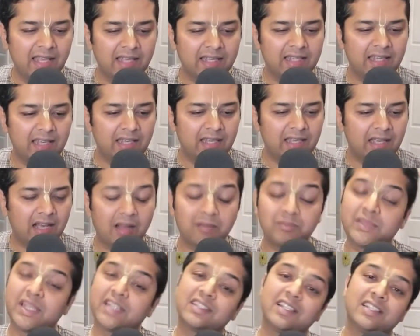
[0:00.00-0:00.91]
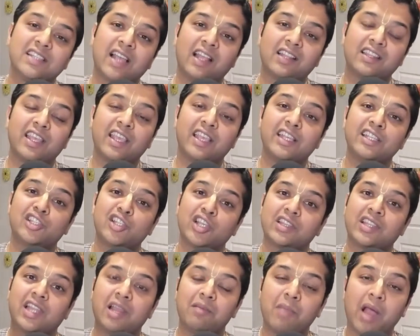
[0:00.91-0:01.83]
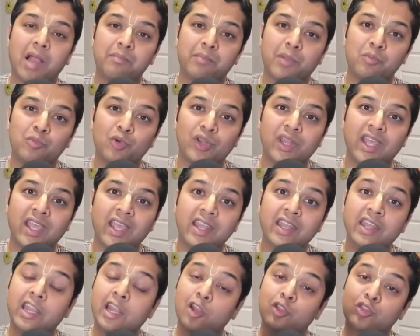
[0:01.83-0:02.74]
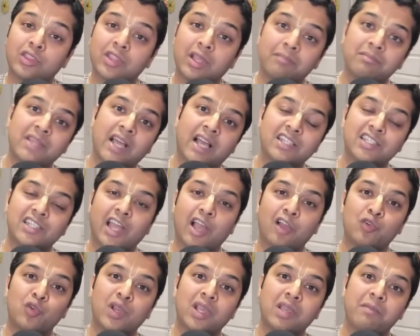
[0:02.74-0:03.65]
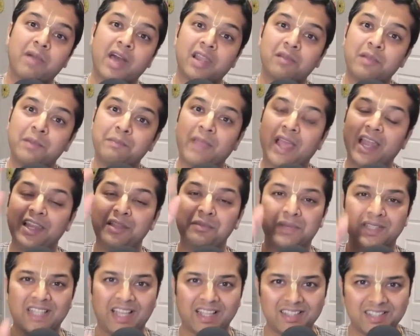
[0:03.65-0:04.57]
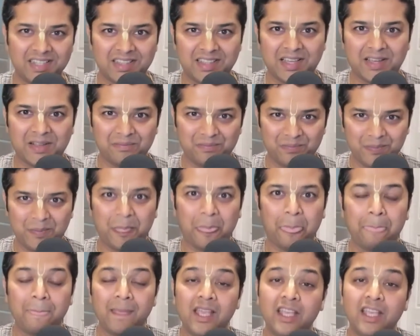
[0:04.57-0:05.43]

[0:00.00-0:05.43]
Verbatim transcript: कि हम जैसे जानते हैं कि चेतना महाप्रभु ने नरोत्तम दास ठाकुर के बारे में पहले ही बता दिया था हम्म,